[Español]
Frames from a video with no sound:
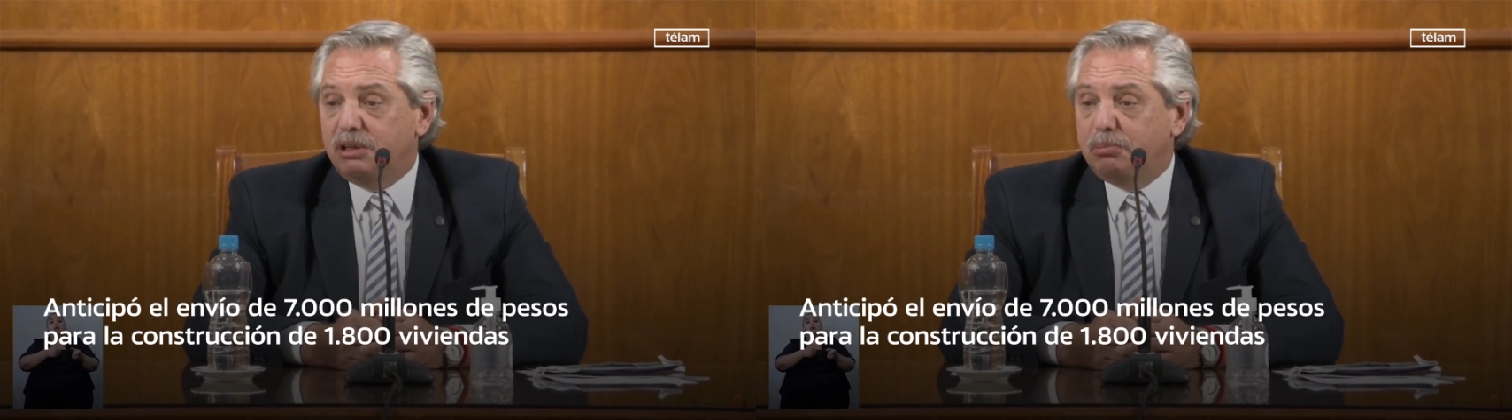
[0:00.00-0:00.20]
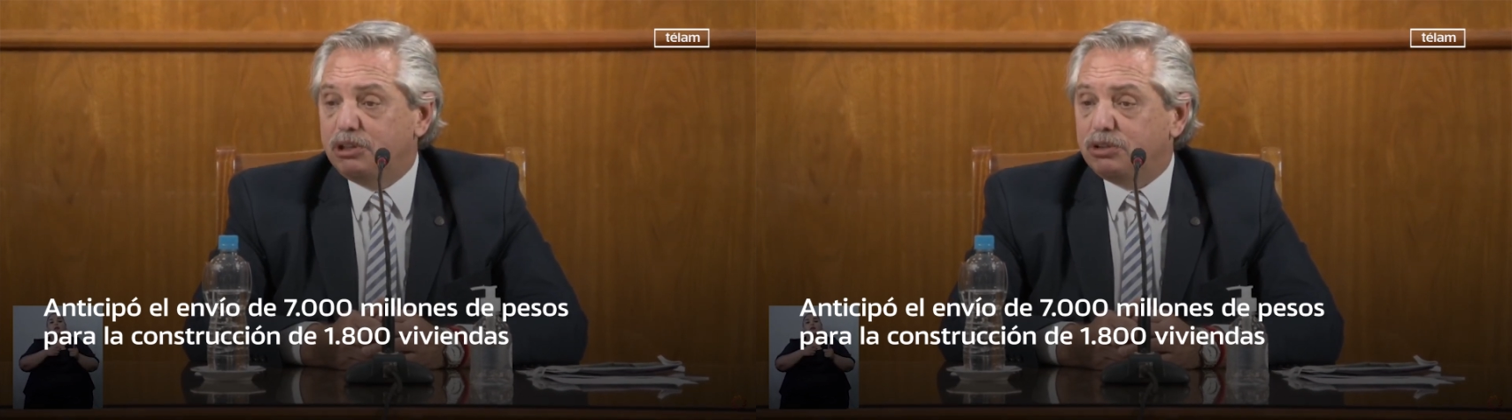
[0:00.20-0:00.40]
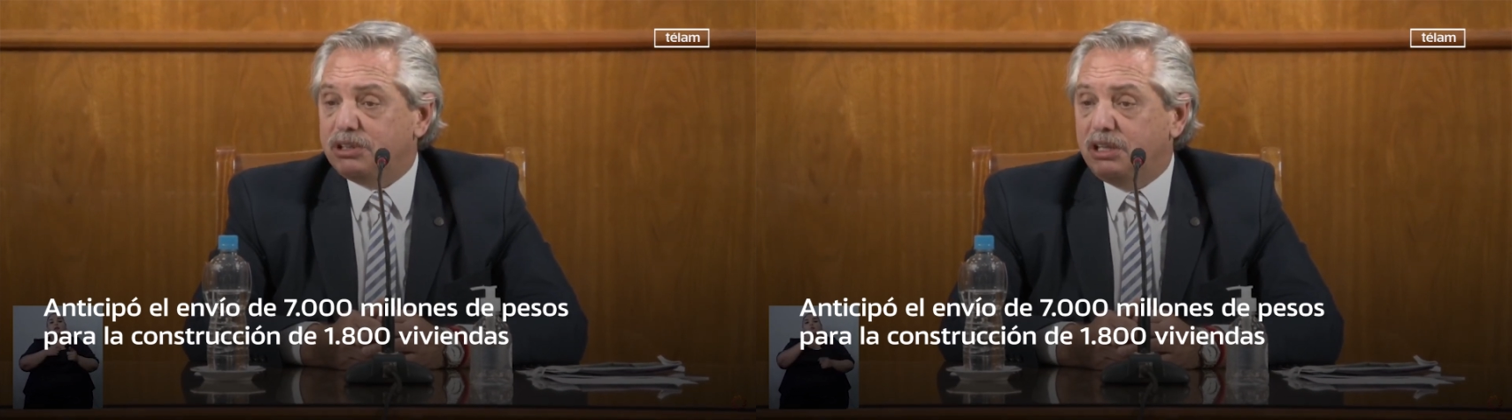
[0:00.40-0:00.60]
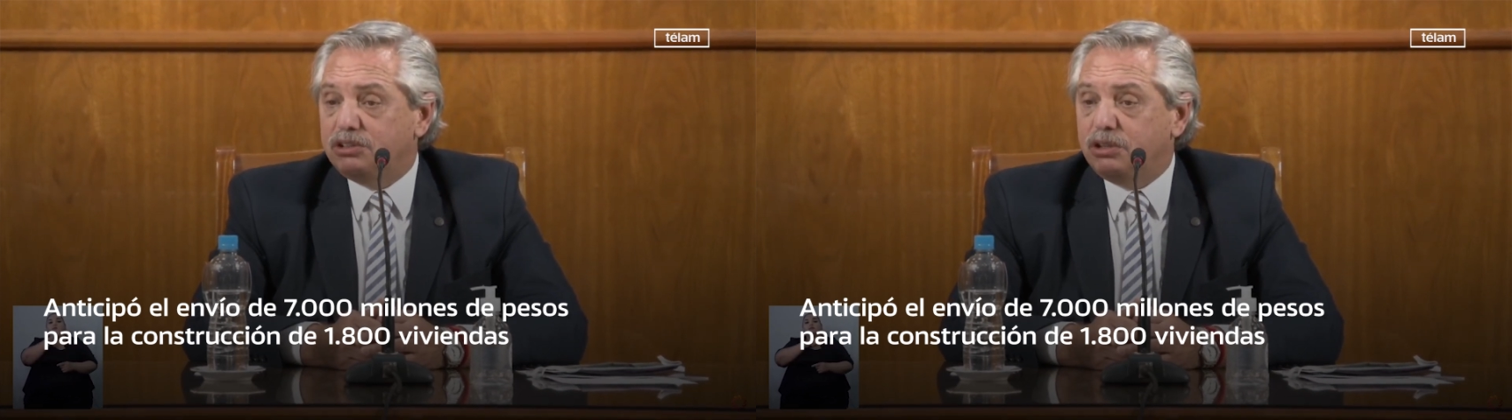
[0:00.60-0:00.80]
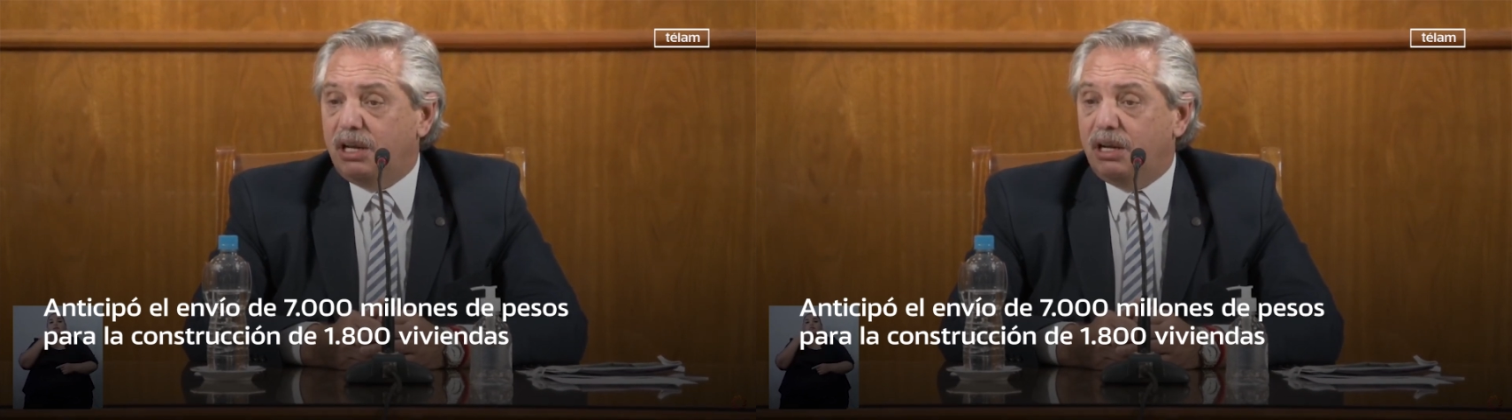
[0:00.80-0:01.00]
de pesos
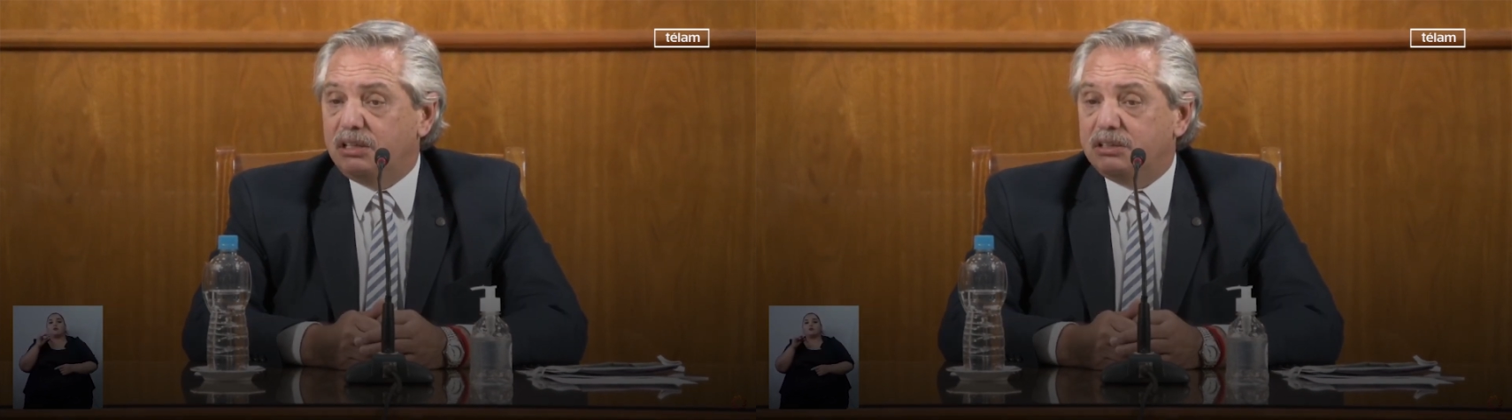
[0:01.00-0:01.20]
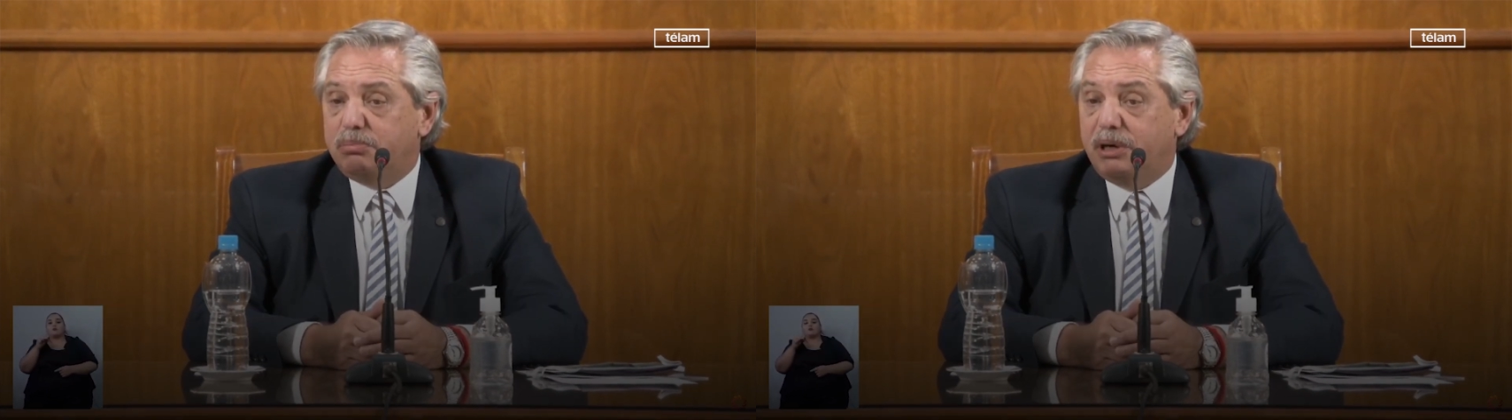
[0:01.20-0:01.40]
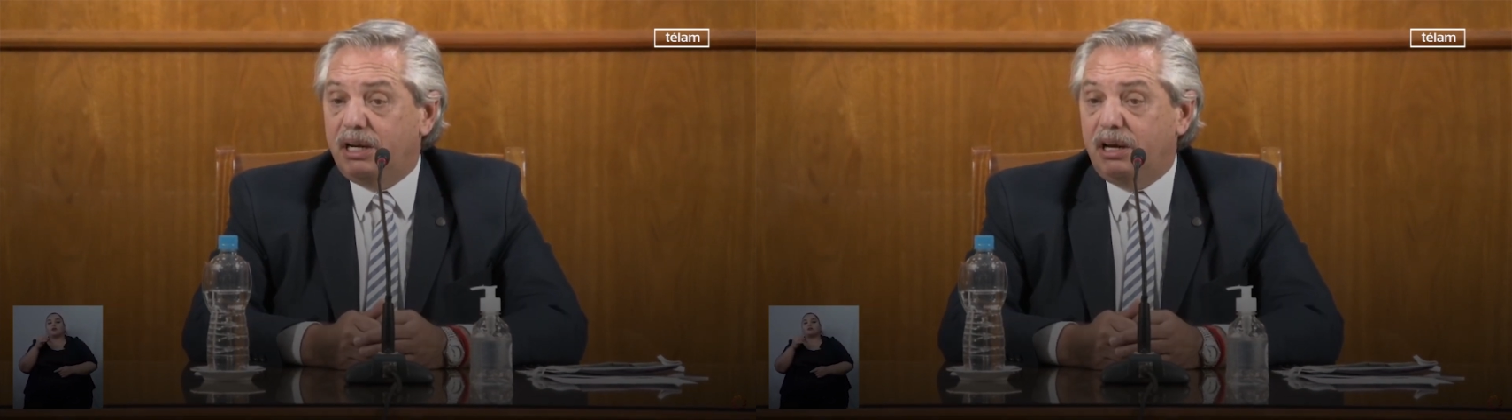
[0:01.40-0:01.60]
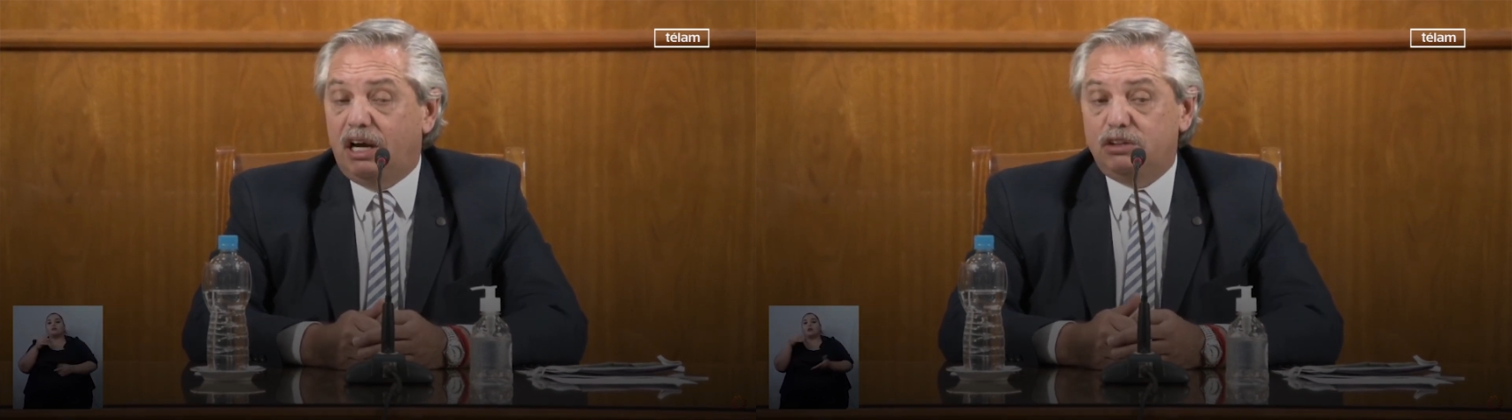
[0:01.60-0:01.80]
adicionales para